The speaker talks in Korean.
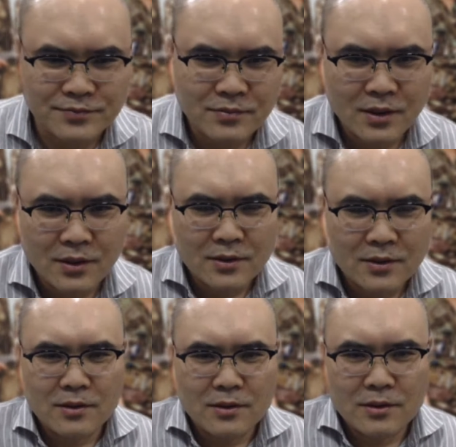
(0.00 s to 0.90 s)

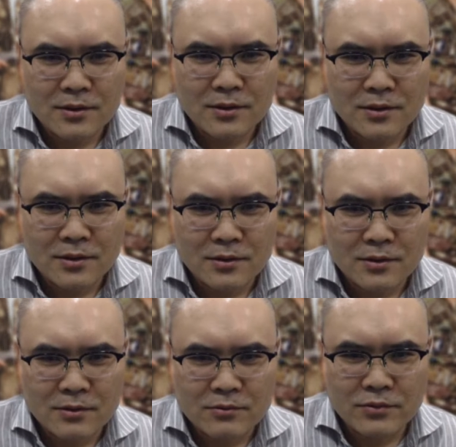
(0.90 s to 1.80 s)
어, 군대
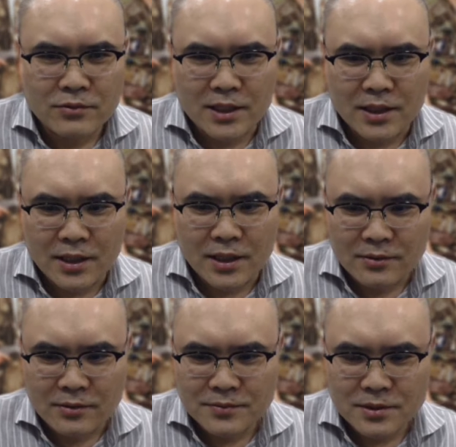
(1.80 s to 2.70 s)
이야기인데요.
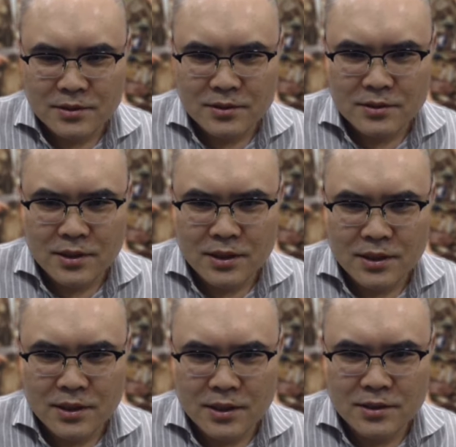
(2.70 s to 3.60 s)
제 지금 뒤에
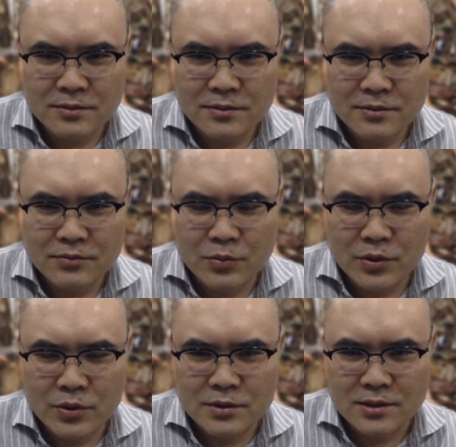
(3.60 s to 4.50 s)
보이는 사진
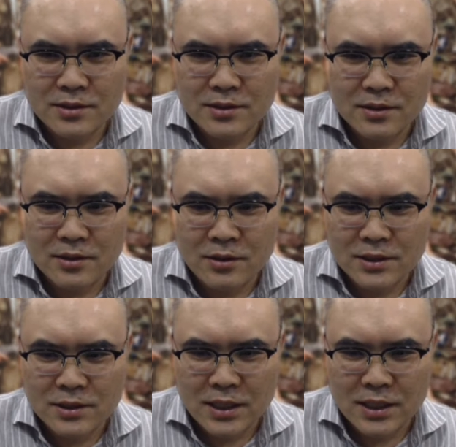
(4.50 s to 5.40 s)
영상이
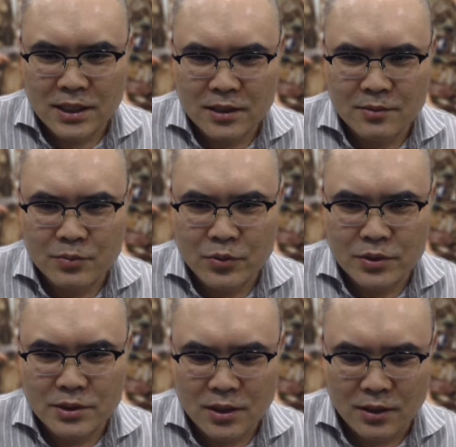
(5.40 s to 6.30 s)
보이시죠?
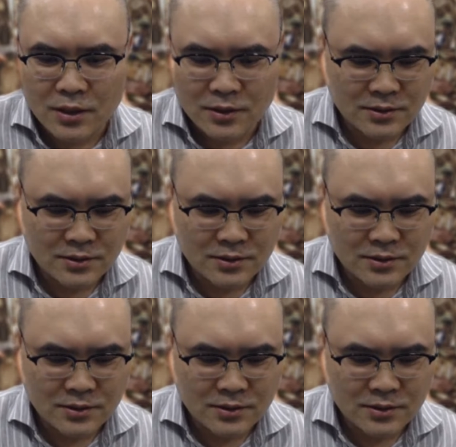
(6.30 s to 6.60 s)
예.